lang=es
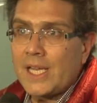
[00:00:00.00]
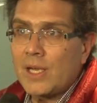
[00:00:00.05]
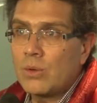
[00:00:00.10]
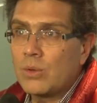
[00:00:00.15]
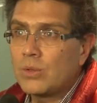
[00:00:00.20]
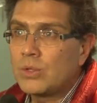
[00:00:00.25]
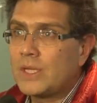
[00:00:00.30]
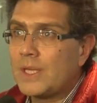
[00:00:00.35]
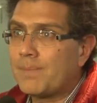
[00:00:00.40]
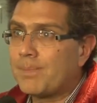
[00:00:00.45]

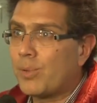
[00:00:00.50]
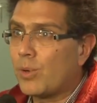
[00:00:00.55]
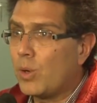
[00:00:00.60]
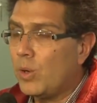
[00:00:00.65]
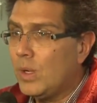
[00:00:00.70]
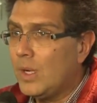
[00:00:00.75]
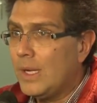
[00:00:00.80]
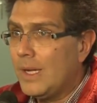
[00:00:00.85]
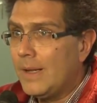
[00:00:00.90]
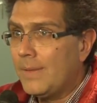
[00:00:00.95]
ningún
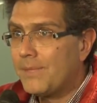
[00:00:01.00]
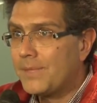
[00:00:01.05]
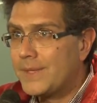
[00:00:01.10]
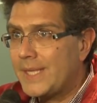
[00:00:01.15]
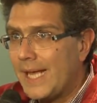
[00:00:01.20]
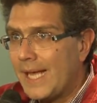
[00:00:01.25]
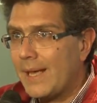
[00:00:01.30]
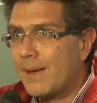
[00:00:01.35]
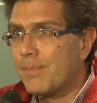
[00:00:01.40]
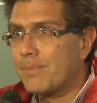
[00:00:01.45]
tipo
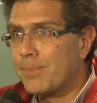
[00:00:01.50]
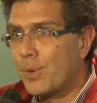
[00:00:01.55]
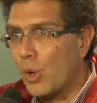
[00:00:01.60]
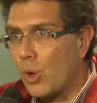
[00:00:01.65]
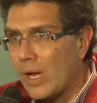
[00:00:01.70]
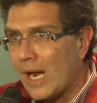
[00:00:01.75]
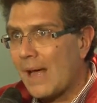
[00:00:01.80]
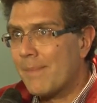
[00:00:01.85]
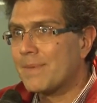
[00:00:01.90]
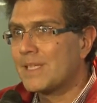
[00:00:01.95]
de
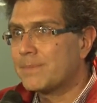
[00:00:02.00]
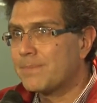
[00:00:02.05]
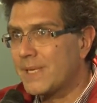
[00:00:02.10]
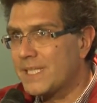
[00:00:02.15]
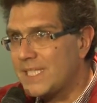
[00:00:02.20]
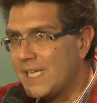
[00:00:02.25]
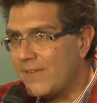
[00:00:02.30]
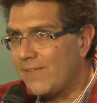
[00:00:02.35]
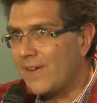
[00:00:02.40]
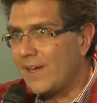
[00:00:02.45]
programa
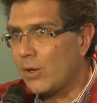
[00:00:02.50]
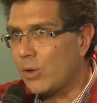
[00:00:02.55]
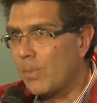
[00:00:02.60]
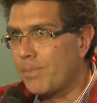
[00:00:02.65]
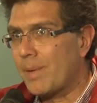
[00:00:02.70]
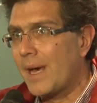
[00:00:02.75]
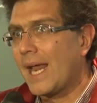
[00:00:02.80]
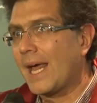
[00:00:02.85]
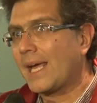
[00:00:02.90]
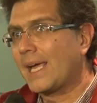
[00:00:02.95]
específico
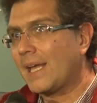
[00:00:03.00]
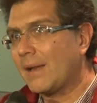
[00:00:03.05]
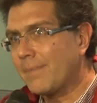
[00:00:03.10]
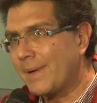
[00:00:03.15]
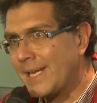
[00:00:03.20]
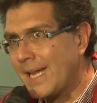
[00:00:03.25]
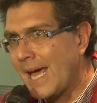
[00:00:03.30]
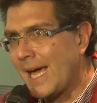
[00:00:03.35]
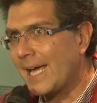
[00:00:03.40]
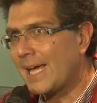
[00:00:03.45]
para que el
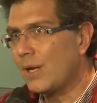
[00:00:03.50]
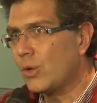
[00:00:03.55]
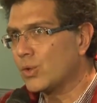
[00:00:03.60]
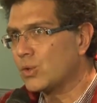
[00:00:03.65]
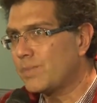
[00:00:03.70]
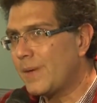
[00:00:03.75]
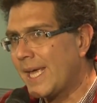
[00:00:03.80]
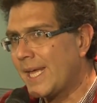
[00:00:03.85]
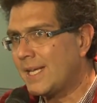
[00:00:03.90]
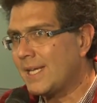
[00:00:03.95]
menaje,
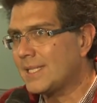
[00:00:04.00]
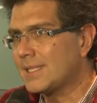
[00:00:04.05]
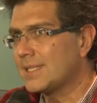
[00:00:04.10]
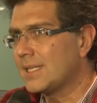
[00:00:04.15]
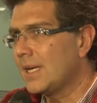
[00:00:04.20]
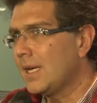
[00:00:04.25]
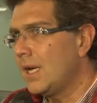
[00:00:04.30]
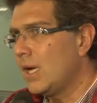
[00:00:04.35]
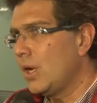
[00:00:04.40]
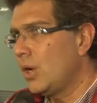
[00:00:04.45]
los bienes,
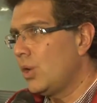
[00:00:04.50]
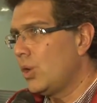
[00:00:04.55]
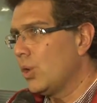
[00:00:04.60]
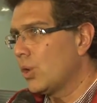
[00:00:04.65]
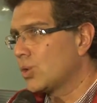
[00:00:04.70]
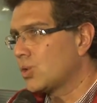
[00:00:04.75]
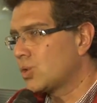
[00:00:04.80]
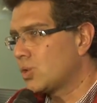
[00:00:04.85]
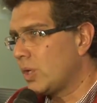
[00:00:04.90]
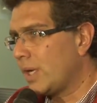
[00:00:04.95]

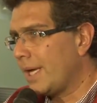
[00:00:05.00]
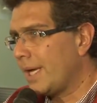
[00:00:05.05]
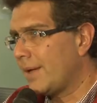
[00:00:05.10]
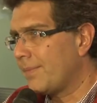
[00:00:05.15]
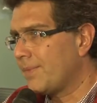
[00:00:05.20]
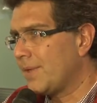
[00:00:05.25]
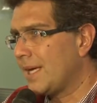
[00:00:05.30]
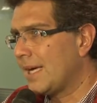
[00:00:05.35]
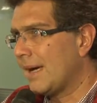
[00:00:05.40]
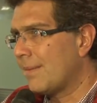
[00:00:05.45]
los,
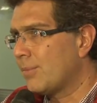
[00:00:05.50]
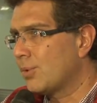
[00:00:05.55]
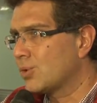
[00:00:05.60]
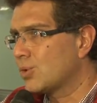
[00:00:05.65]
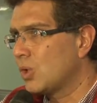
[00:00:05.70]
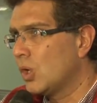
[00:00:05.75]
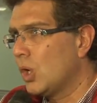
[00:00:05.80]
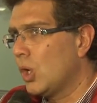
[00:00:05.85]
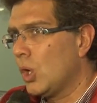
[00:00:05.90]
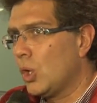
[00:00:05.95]
eh,
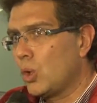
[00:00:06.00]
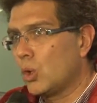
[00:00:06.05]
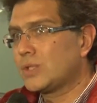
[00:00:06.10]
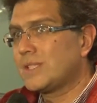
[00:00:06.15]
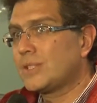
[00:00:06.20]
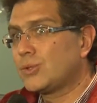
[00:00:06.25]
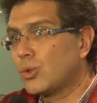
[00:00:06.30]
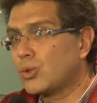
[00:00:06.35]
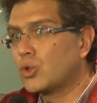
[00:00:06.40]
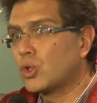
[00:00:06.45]
digamos, los
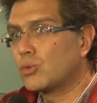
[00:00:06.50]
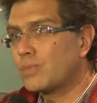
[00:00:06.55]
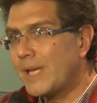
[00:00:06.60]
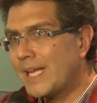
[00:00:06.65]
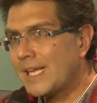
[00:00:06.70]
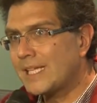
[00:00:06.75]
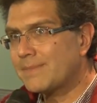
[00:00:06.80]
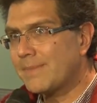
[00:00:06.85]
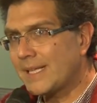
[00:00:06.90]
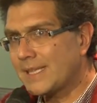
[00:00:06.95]
distintos
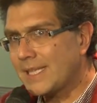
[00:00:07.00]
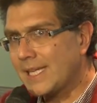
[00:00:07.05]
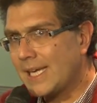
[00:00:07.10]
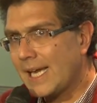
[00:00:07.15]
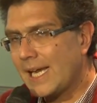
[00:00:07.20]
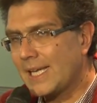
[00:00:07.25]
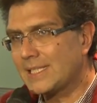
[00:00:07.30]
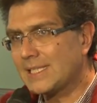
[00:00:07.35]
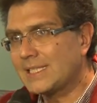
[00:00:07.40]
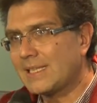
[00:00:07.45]
bienes
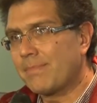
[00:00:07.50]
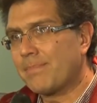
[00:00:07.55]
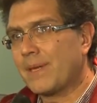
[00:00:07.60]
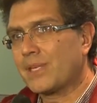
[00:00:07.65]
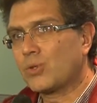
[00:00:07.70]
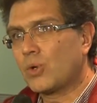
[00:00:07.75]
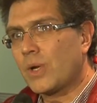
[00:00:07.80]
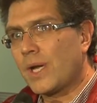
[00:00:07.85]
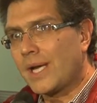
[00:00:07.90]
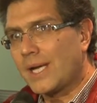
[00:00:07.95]
materiales de esa
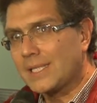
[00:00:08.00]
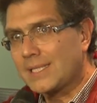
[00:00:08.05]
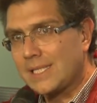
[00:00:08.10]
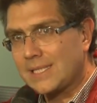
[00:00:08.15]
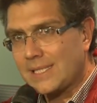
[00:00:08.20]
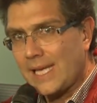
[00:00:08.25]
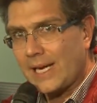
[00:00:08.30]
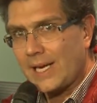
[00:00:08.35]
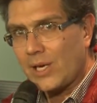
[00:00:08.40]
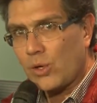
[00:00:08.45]
persona que se
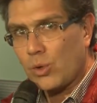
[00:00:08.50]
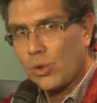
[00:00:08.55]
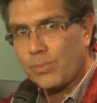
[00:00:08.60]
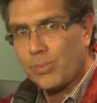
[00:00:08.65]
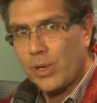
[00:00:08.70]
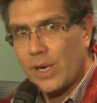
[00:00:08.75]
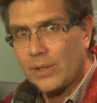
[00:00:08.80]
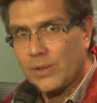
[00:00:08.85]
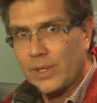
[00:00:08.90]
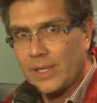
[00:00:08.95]
está
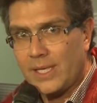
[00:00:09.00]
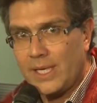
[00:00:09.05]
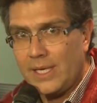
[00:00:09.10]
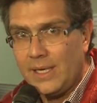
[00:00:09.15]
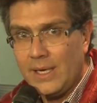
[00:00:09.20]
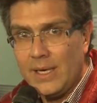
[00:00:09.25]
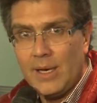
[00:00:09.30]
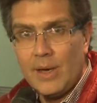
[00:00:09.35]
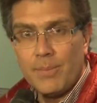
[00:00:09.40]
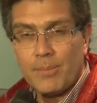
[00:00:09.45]
reincorporando
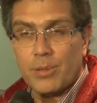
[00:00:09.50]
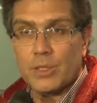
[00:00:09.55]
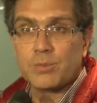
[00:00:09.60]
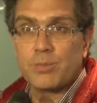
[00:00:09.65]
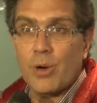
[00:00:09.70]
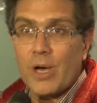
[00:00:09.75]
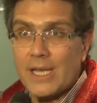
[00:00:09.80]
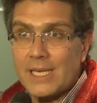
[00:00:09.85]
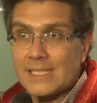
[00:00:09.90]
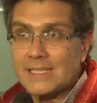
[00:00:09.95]
aquí, pues
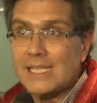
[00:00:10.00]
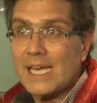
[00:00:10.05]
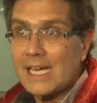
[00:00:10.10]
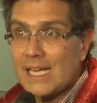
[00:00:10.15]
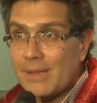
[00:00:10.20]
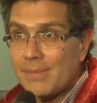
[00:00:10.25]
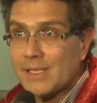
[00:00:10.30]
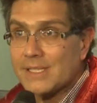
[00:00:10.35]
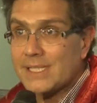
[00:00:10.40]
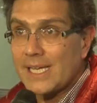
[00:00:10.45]
puedan estar
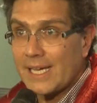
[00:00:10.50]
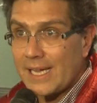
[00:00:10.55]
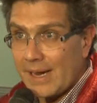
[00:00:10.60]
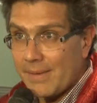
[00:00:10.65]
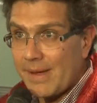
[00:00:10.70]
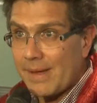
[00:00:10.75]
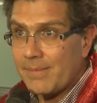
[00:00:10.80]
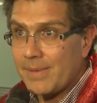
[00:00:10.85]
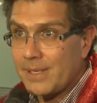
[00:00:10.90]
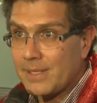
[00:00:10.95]
libres de
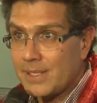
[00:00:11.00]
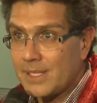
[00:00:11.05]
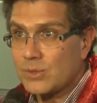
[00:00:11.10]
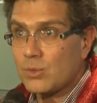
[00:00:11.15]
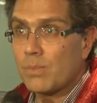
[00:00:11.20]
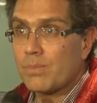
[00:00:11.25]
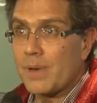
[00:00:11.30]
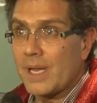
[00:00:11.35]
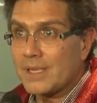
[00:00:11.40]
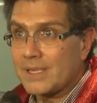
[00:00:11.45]
gravamen.
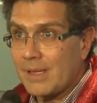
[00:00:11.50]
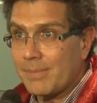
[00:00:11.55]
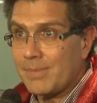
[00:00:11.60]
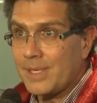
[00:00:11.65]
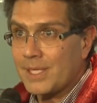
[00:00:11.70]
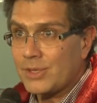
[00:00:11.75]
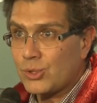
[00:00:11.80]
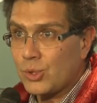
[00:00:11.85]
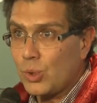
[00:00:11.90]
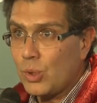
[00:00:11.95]
Es un
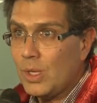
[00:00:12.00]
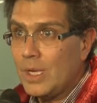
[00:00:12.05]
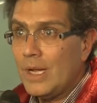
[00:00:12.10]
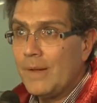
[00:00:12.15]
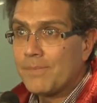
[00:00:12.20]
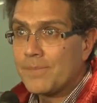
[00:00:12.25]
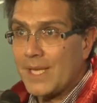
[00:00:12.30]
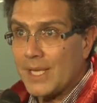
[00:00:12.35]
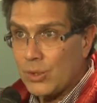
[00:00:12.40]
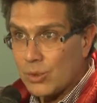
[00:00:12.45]
planteamiento
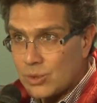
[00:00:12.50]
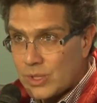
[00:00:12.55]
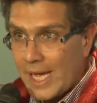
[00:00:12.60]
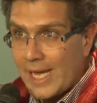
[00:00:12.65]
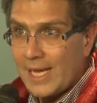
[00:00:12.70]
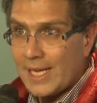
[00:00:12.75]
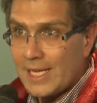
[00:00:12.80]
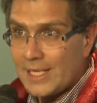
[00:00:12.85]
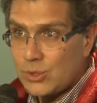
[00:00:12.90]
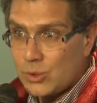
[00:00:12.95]
que nos
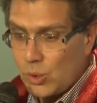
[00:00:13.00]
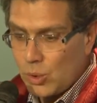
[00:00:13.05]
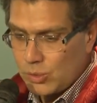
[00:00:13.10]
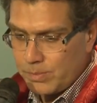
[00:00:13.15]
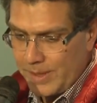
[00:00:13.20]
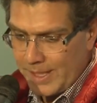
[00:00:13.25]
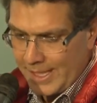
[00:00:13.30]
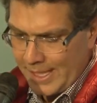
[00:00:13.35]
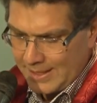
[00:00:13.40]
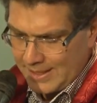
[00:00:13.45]
han hecho los
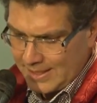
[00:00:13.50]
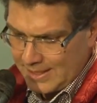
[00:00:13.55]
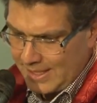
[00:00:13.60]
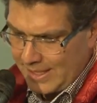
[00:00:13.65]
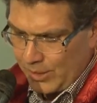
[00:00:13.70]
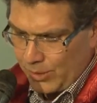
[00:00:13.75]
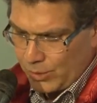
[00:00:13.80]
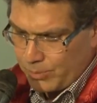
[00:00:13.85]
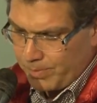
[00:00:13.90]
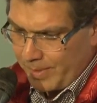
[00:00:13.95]
migrantes
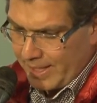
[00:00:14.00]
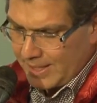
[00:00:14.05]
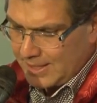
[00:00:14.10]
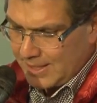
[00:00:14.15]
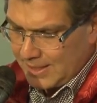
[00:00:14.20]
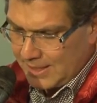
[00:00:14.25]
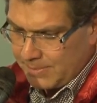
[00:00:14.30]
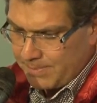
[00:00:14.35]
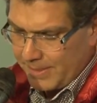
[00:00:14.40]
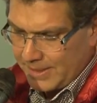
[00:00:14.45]
y que nos
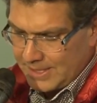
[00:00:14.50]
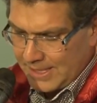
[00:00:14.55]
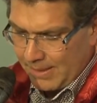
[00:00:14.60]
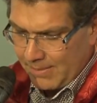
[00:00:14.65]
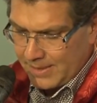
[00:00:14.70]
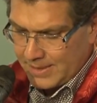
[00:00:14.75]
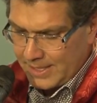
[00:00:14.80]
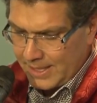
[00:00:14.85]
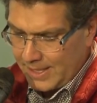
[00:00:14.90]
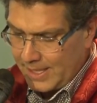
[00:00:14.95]
parece
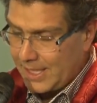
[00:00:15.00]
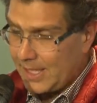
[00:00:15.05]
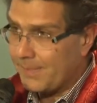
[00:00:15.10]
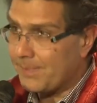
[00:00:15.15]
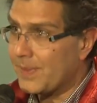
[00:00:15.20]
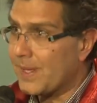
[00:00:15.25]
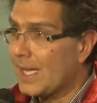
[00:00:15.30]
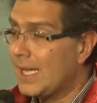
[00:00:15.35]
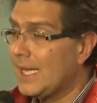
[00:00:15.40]
indispensable seguir.